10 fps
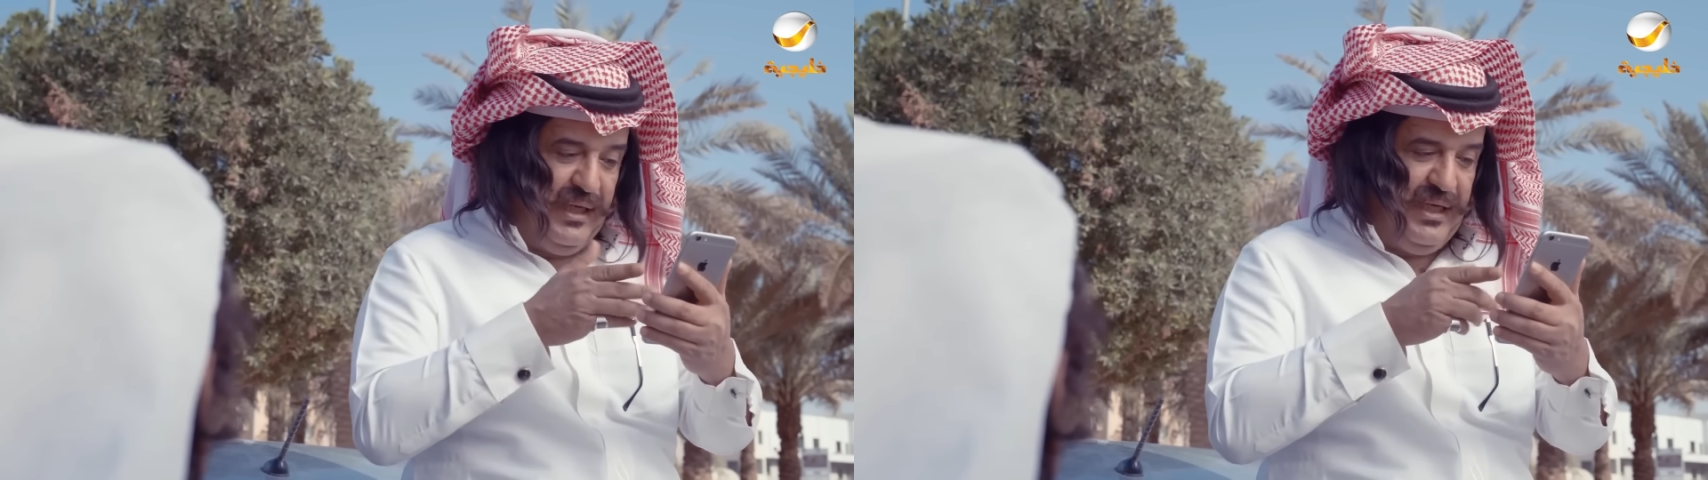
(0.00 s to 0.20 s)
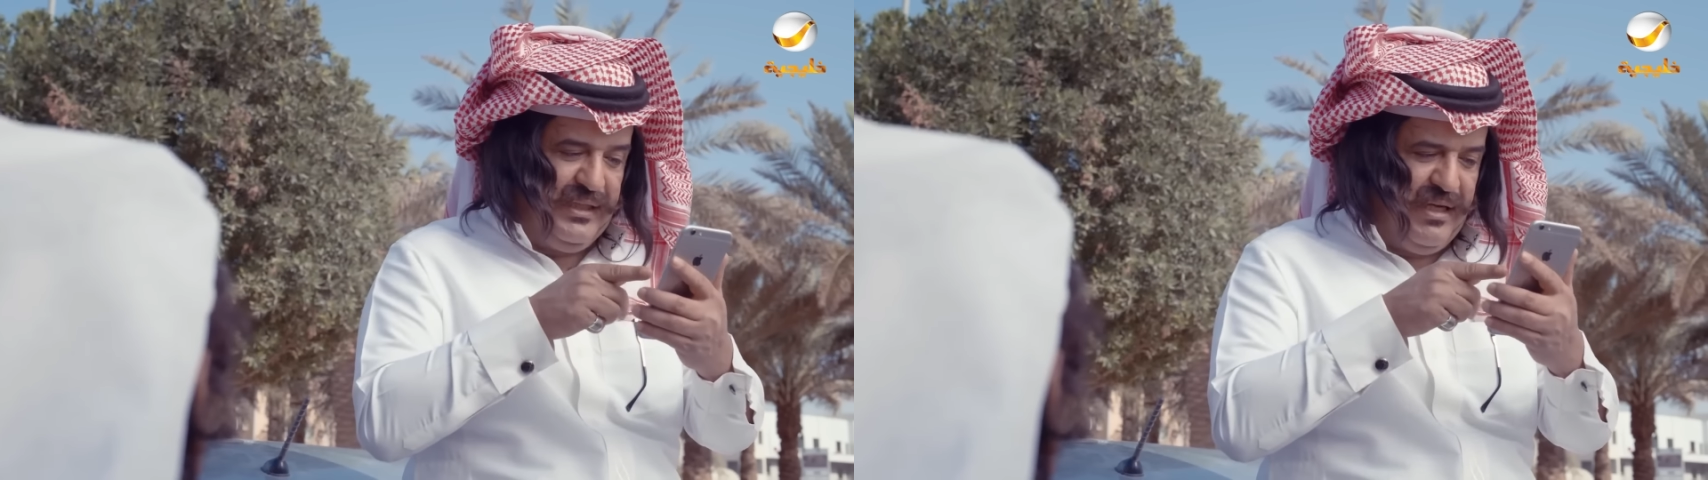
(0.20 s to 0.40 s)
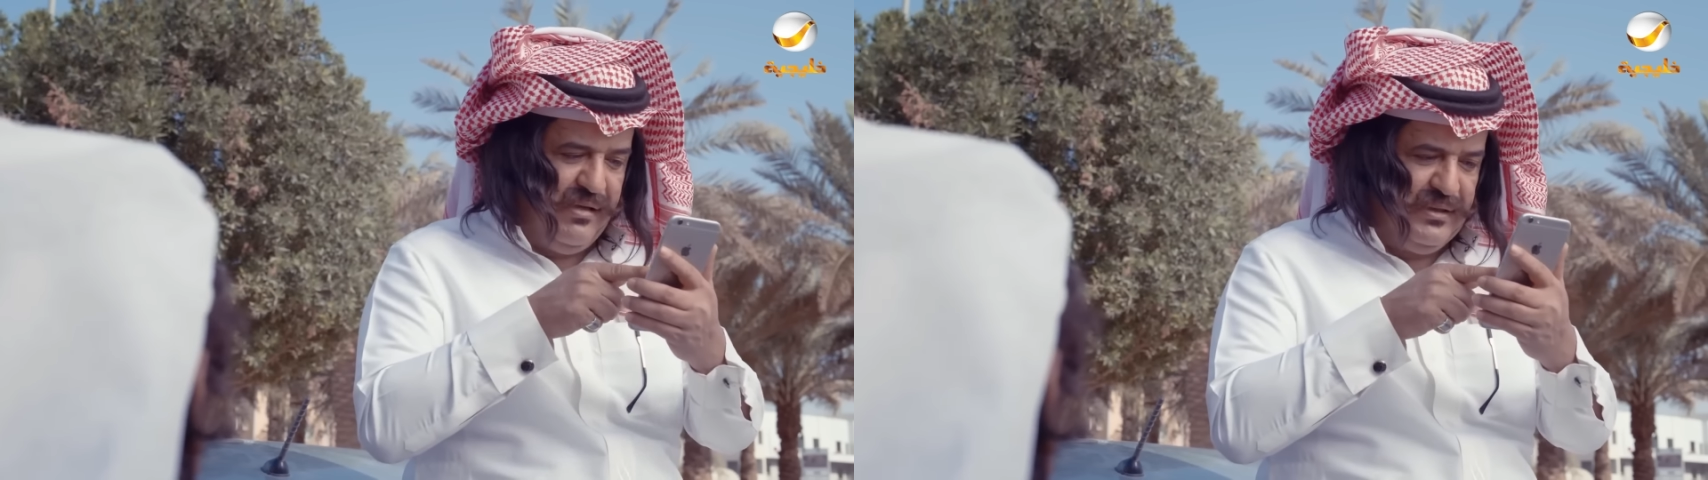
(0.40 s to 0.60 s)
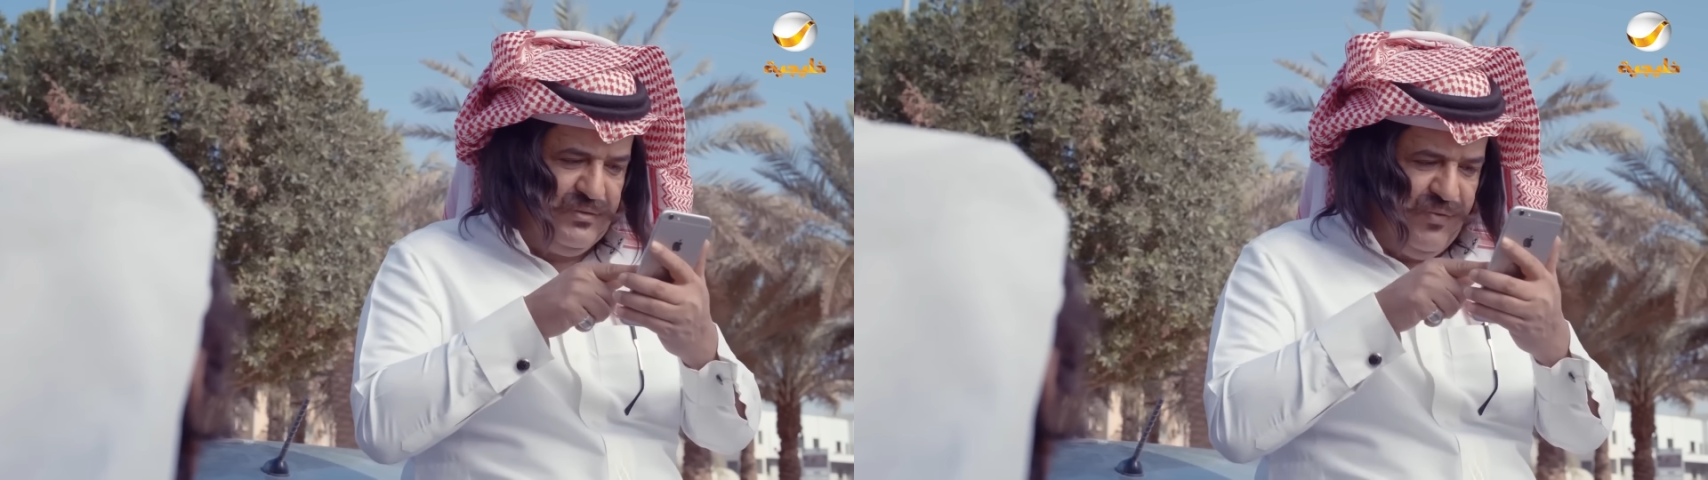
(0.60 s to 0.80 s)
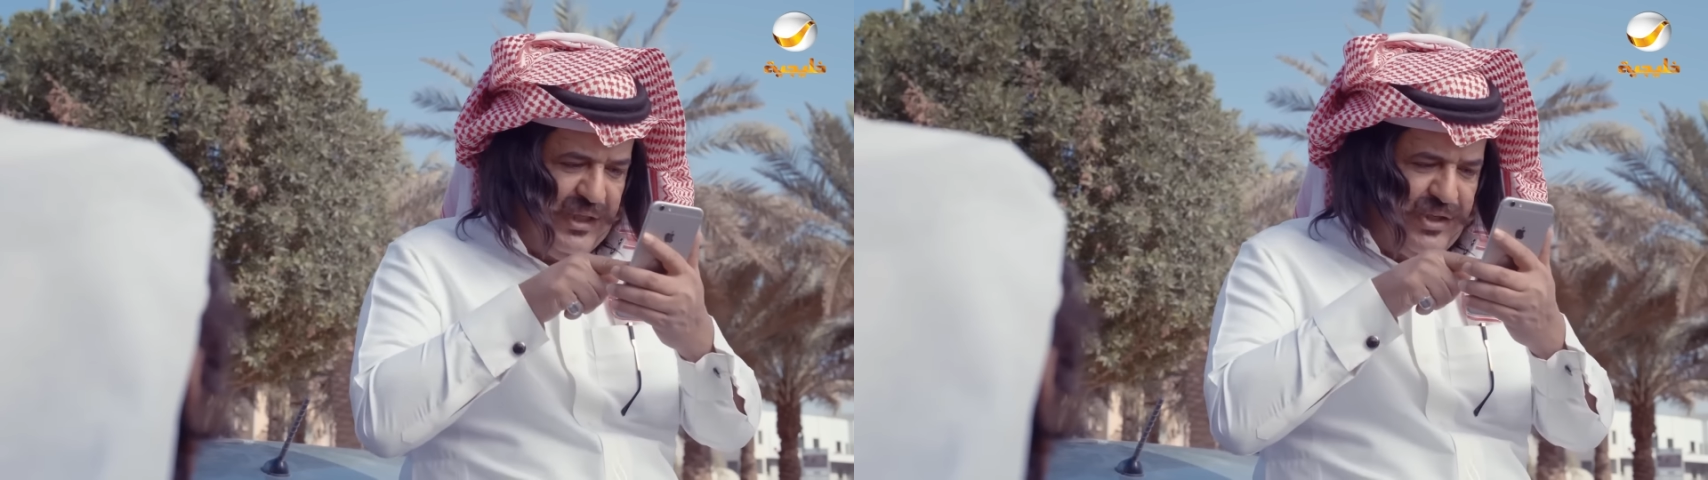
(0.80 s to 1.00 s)
عندي
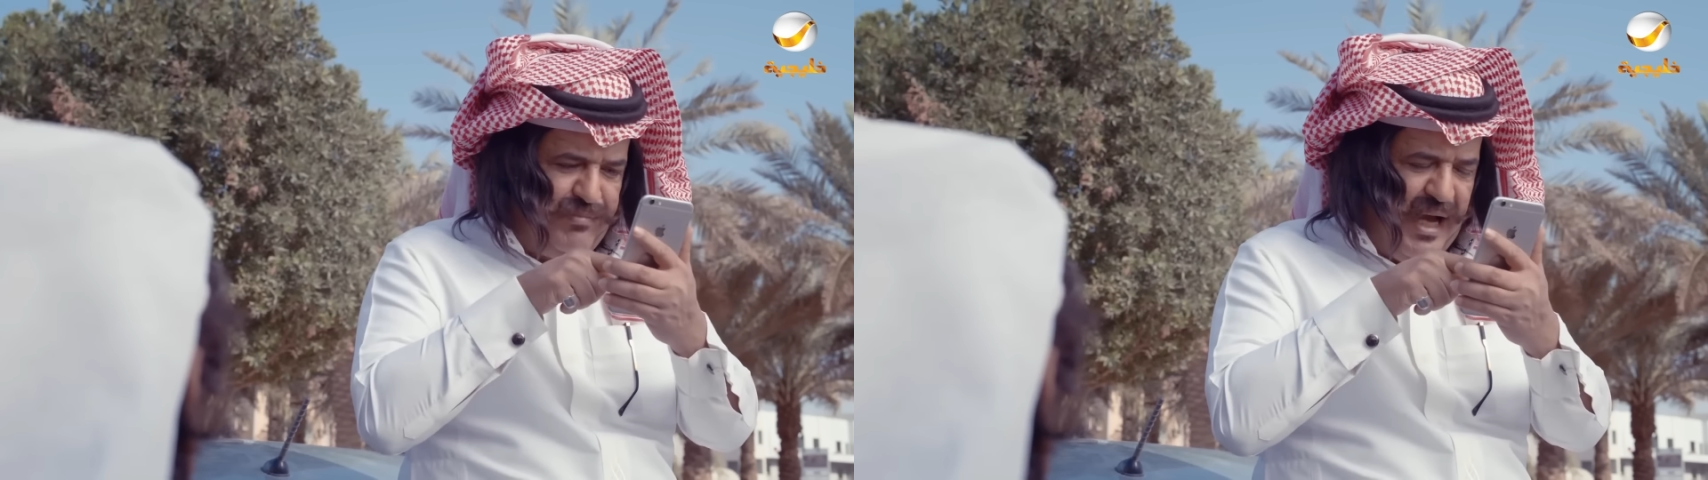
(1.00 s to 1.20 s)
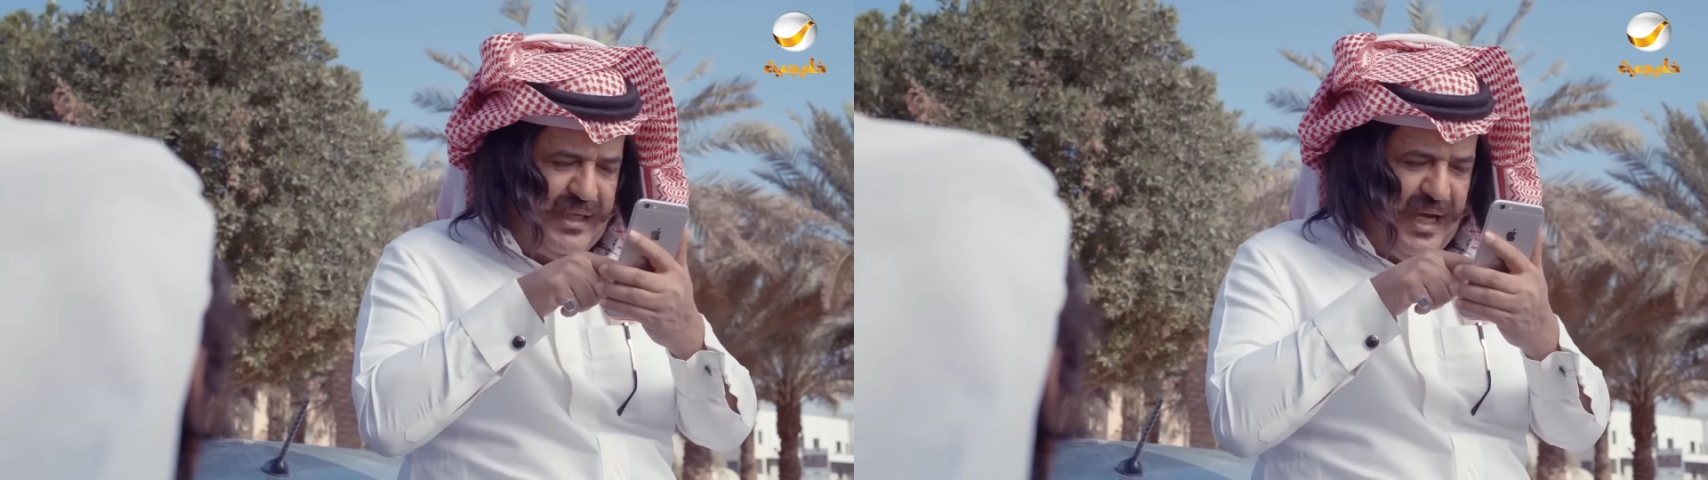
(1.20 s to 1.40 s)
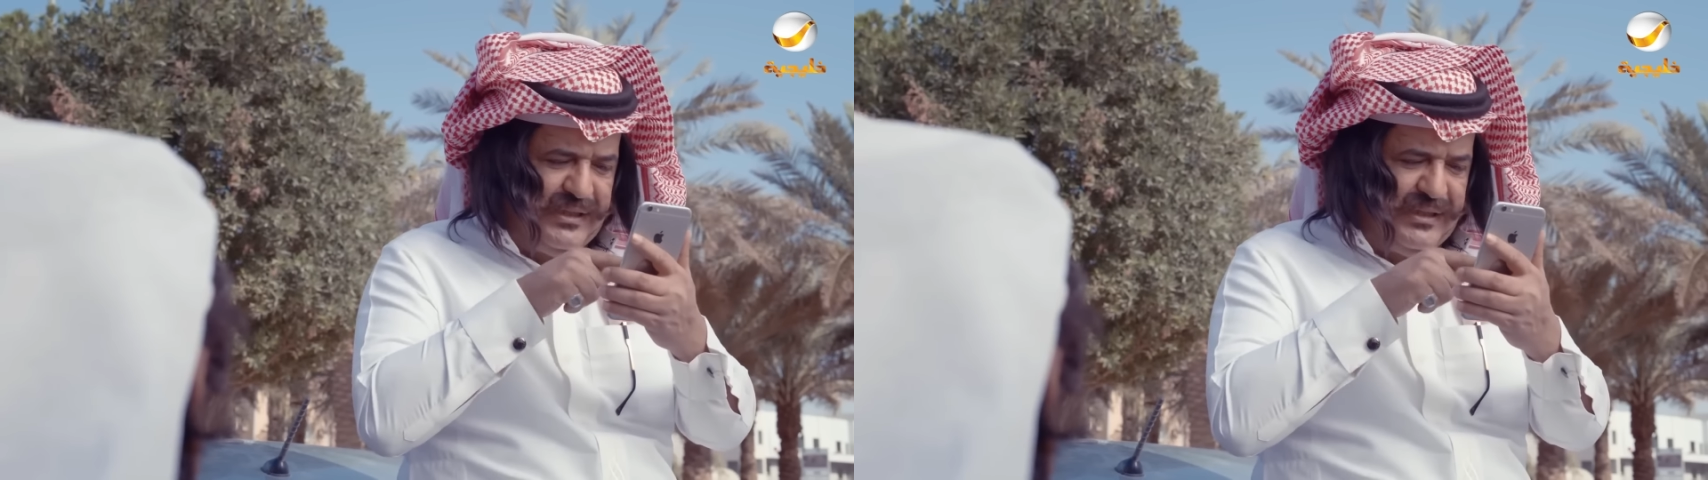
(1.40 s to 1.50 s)
هالقلب حقه